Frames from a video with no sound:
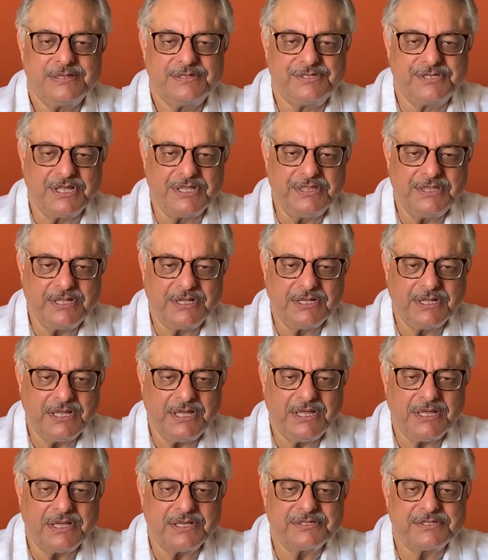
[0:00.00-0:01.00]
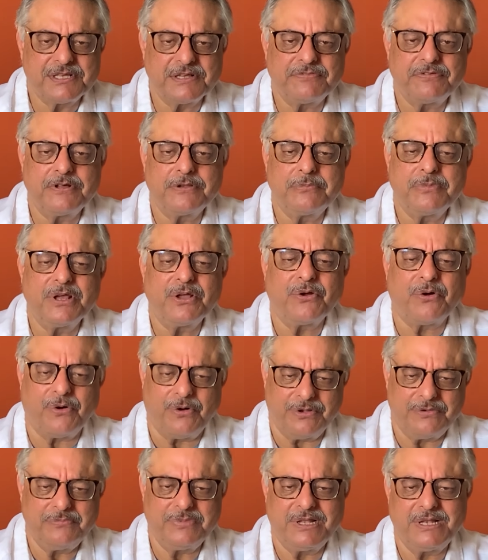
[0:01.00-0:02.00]
जिंदगी के सफर में
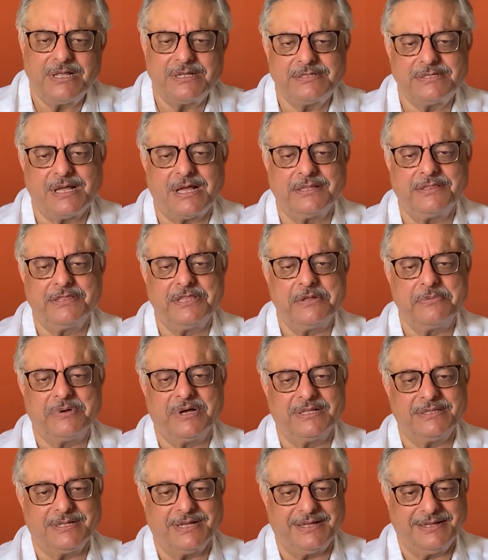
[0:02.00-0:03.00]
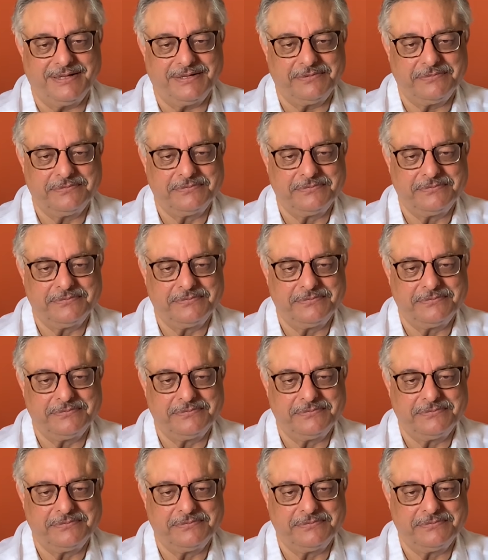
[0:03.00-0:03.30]
कौन भला साथ निभाता है